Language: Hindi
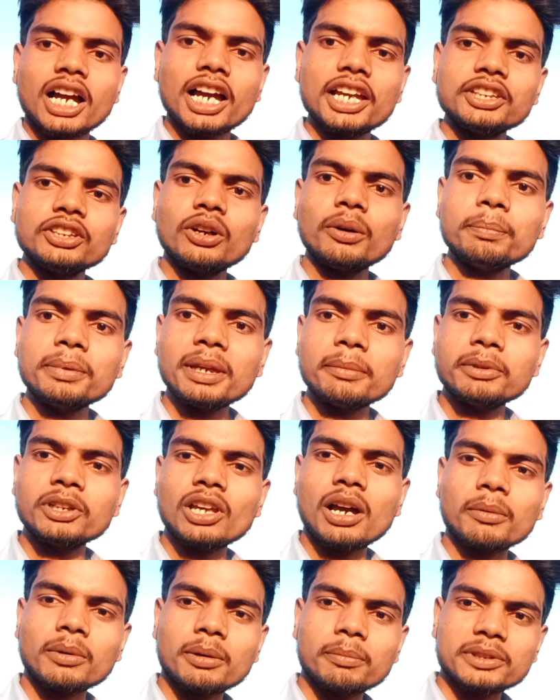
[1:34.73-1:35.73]
आई होप ये
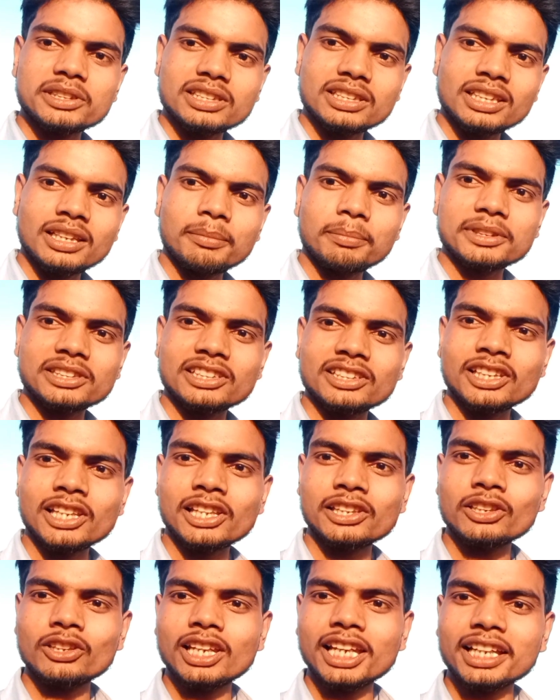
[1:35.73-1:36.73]
वीडियो आपको पसंद है पसंद
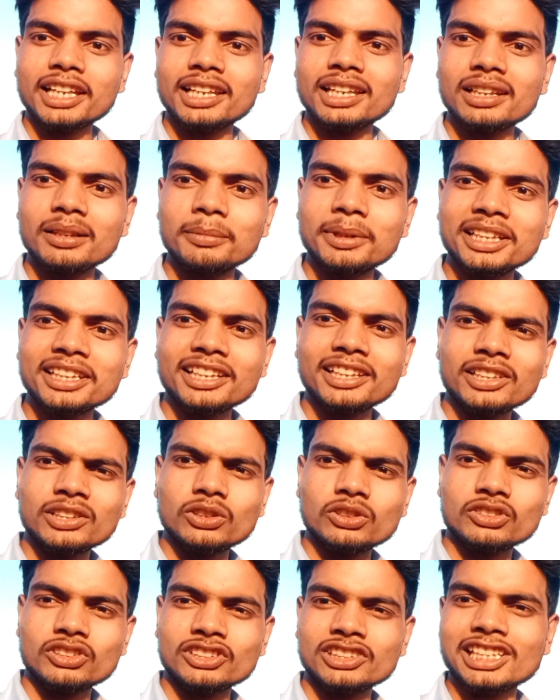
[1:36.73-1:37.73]
आए तो लाइक करें कमेंट करें
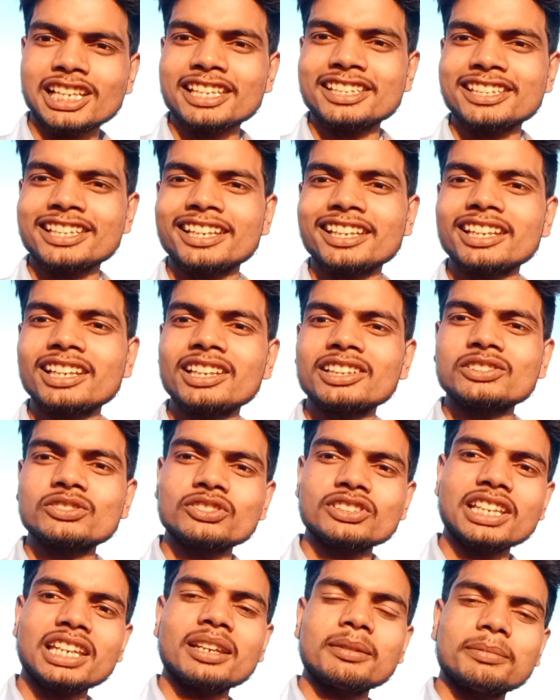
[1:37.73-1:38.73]
दोस्तों के साथ शेयर करें
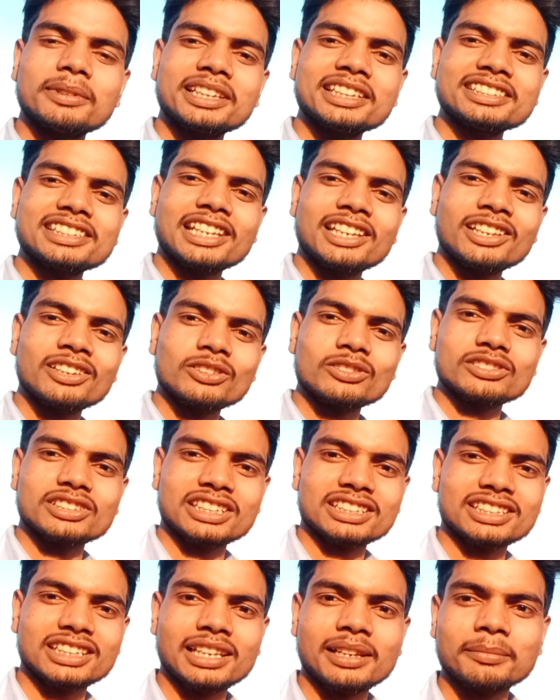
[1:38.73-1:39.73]
जो चैनल पर नए चैनल को
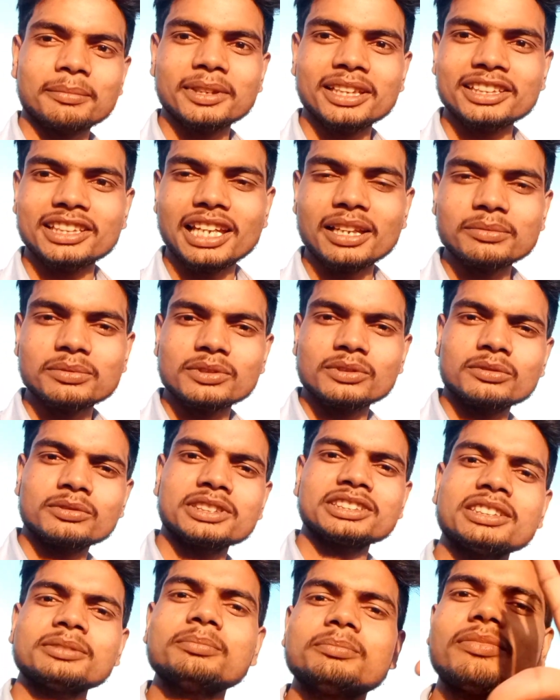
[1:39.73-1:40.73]
सब्सक्राइब करें थैंक्स फॉर
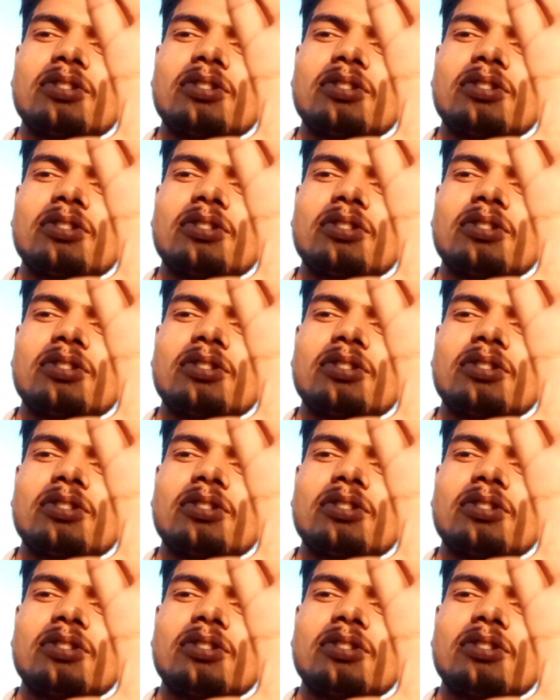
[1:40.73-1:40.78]
वॉचिंग